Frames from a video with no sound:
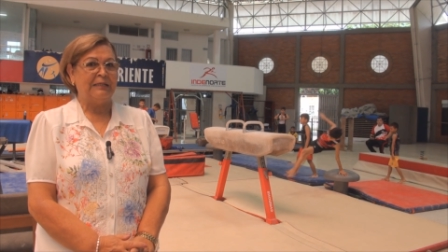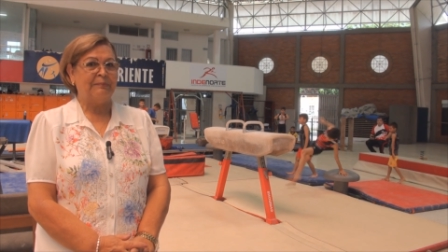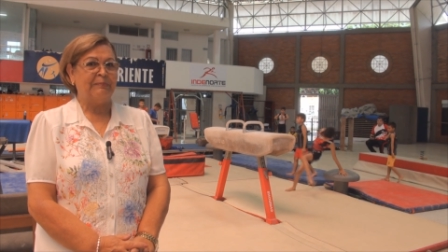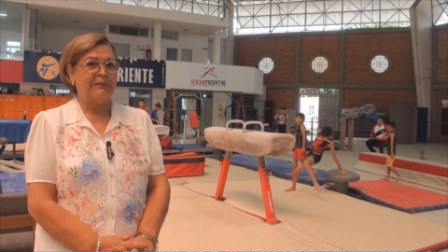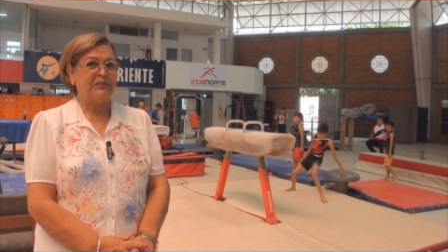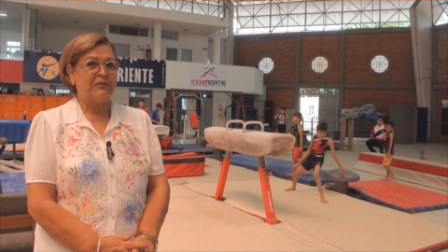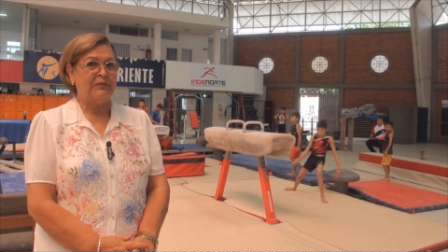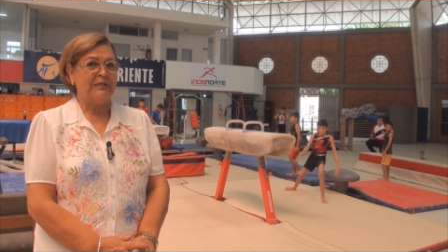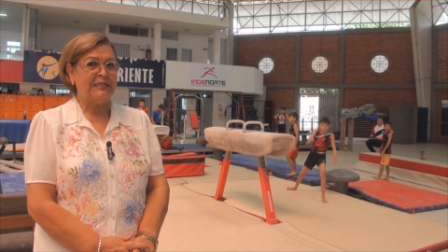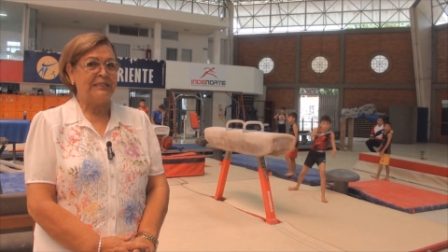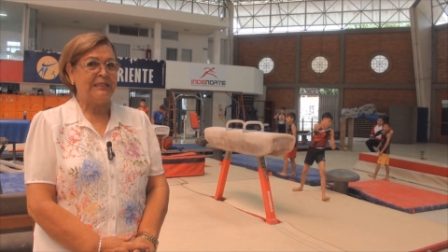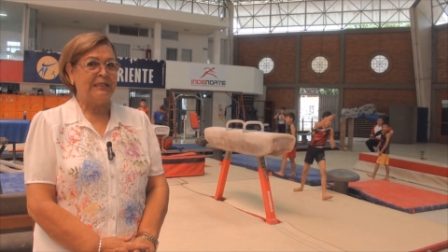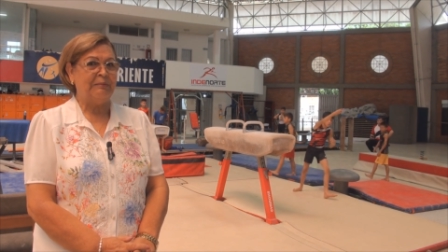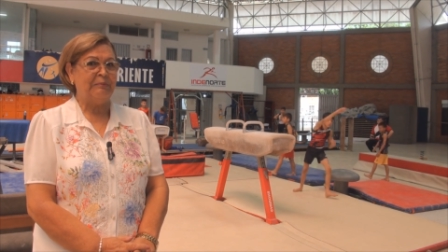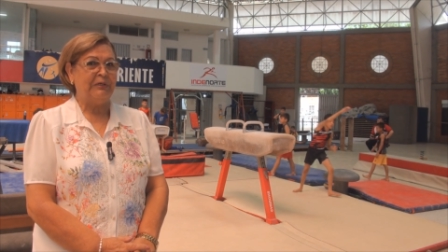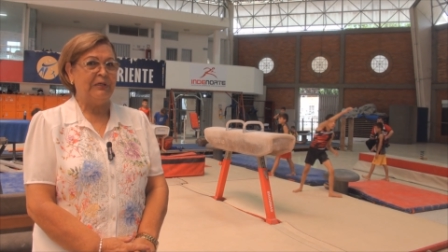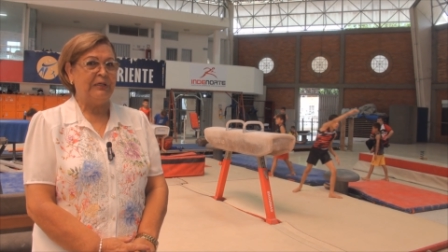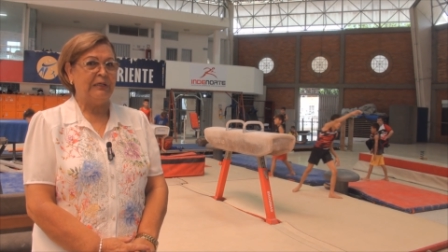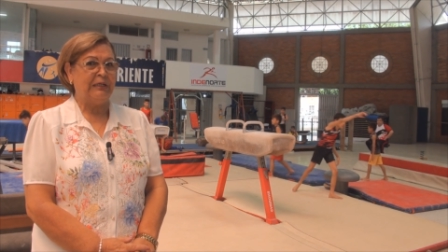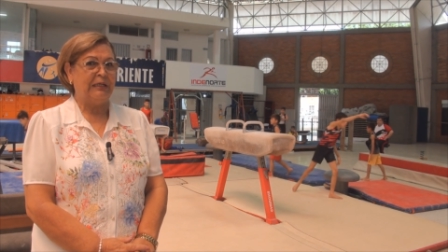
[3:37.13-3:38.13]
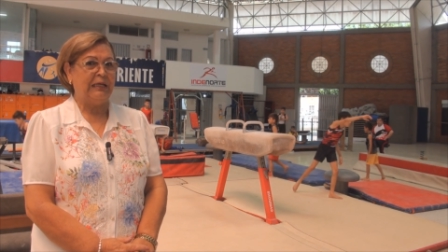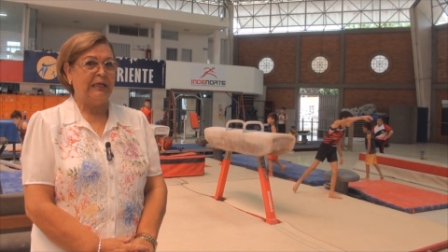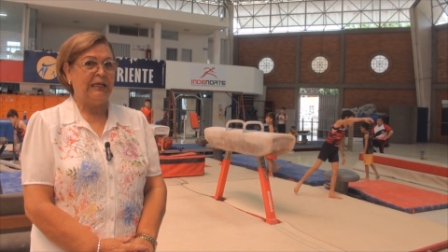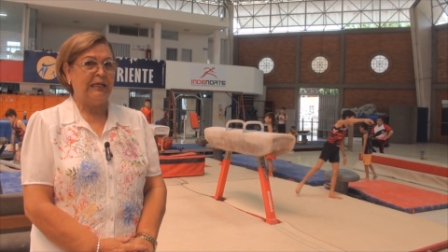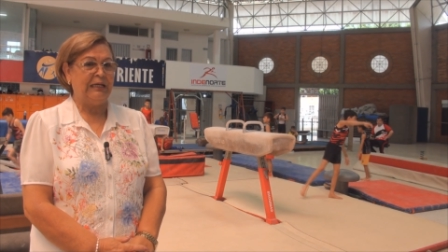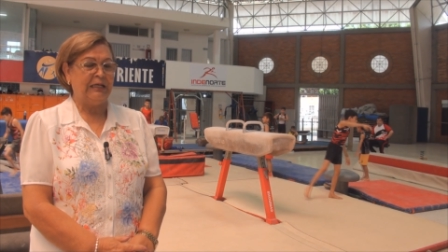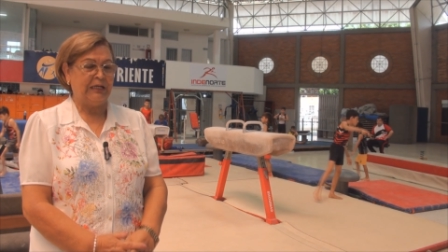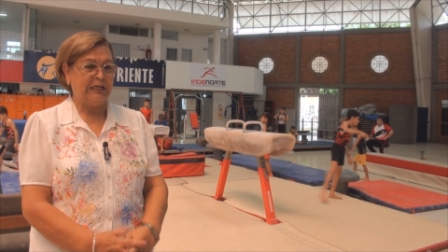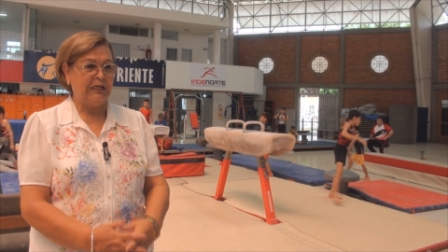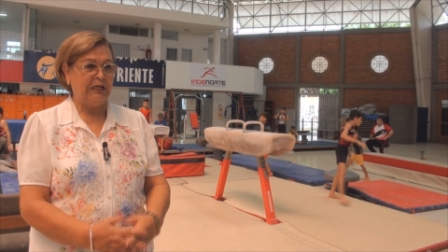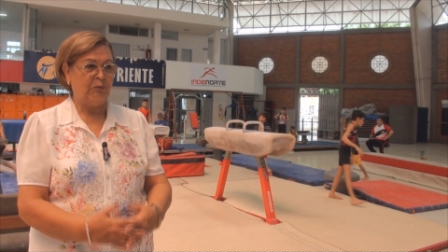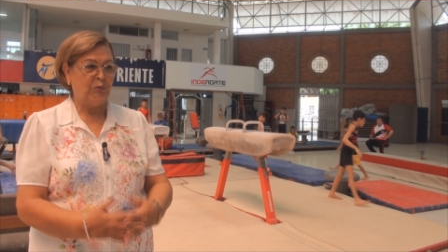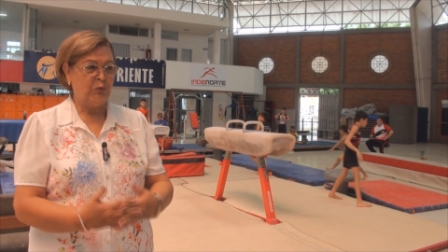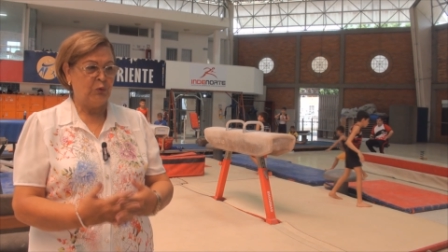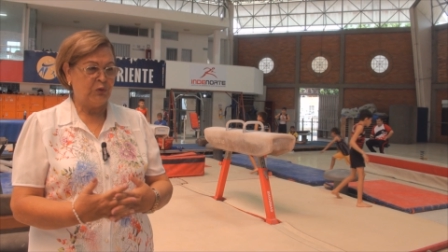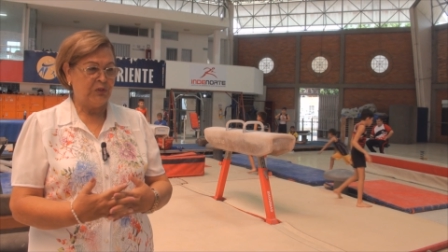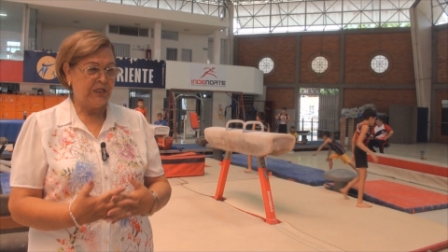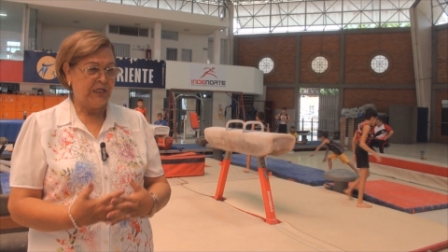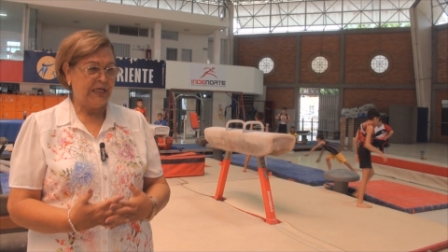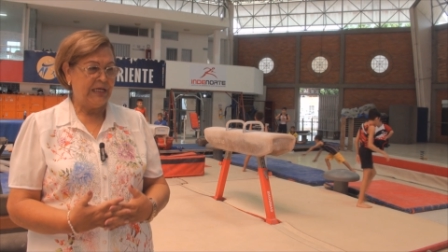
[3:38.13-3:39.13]
las personas que, que
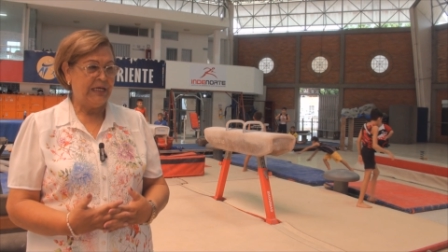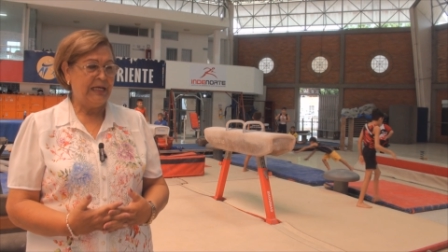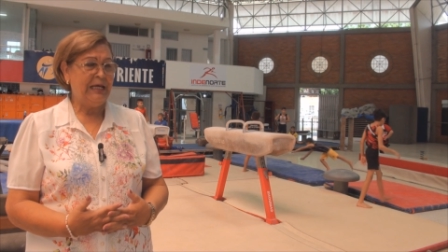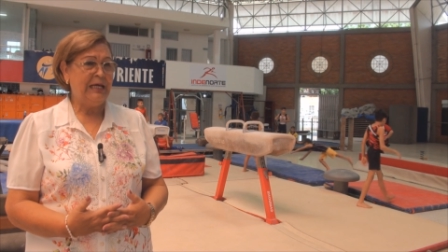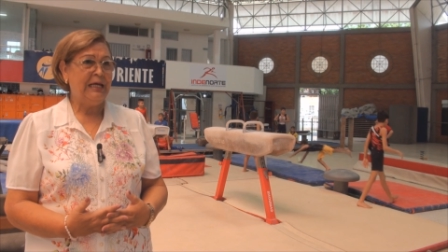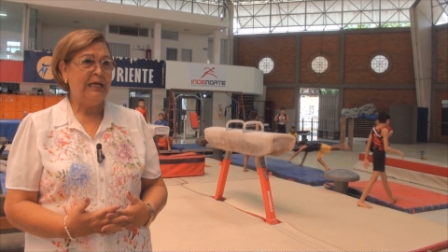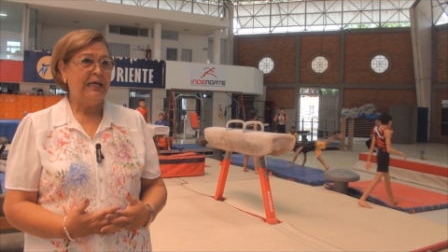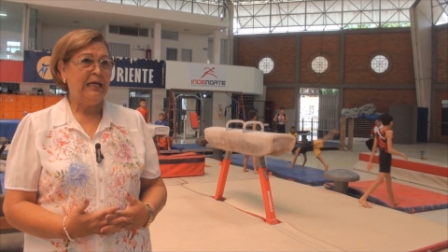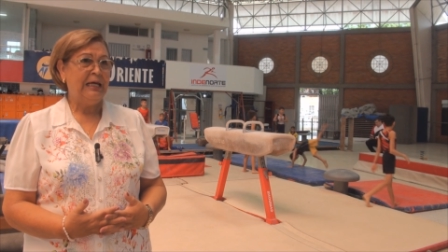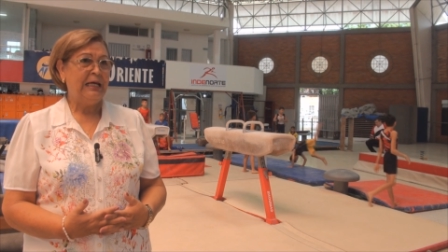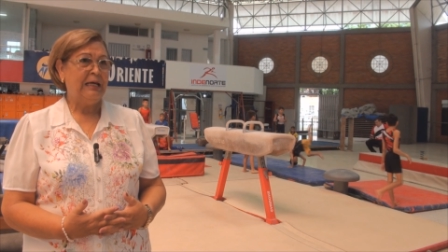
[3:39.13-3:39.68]
uno tiene,